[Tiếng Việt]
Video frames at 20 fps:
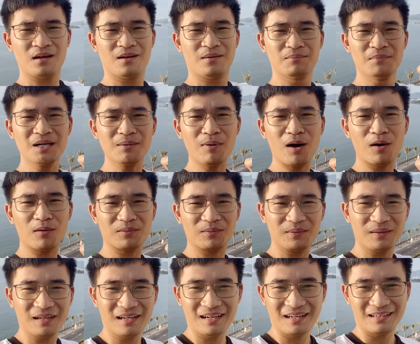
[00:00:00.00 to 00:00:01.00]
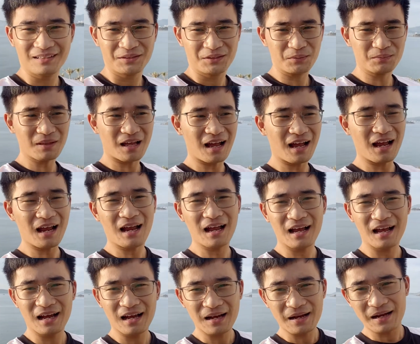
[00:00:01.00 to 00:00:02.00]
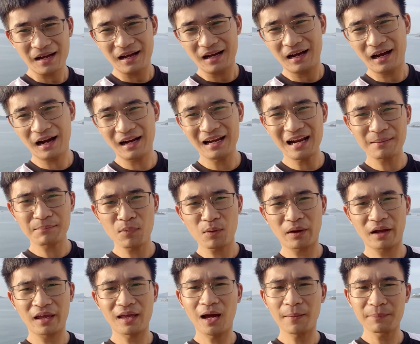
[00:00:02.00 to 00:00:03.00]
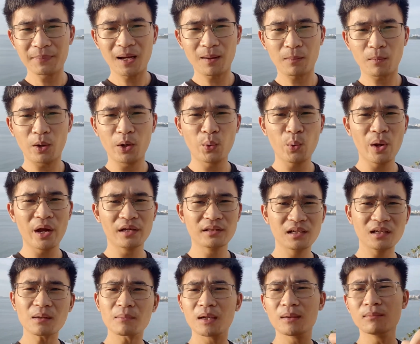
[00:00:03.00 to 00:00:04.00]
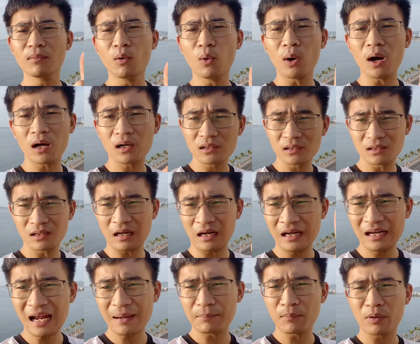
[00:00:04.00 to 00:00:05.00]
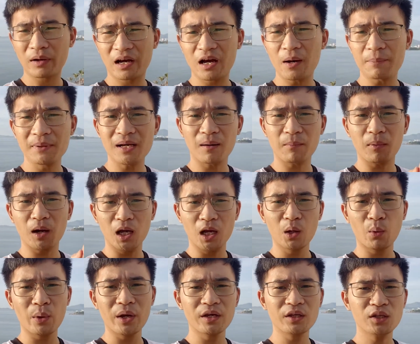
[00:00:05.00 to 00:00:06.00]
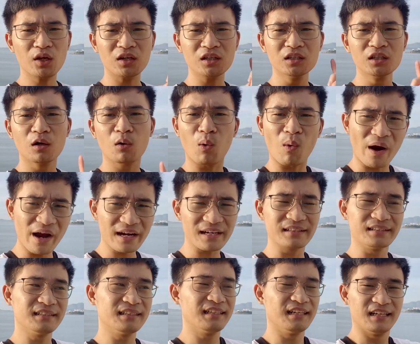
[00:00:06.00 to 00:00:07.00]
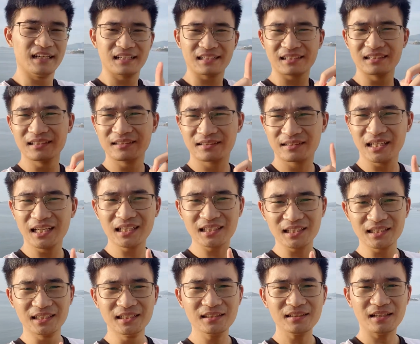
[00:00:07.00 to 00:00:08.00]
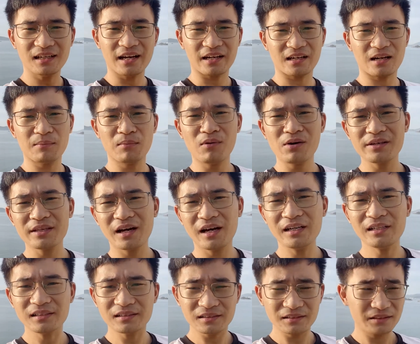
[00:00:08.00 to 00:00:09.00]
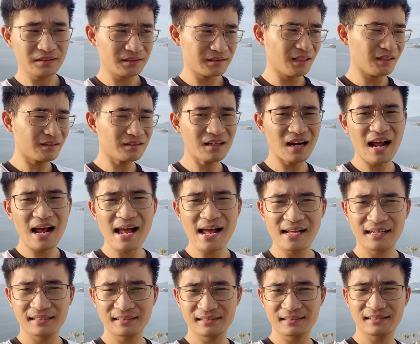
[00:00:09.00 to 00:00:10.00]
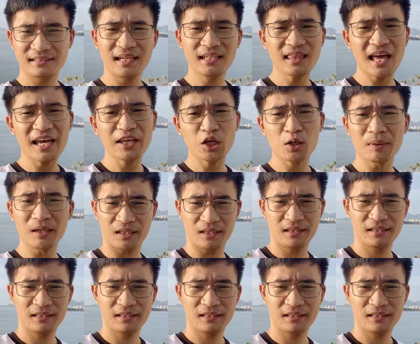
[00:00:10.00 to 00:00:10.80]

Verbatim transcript: Bước một, chúng ta hãy làm một cái hợp đồng ủy quyền, tức là bên mua hãy làm một cái hợp đồng ủy quyền cho người quen, người tin tưởng hoặc là môi giới đứng ra ký thay cho mình.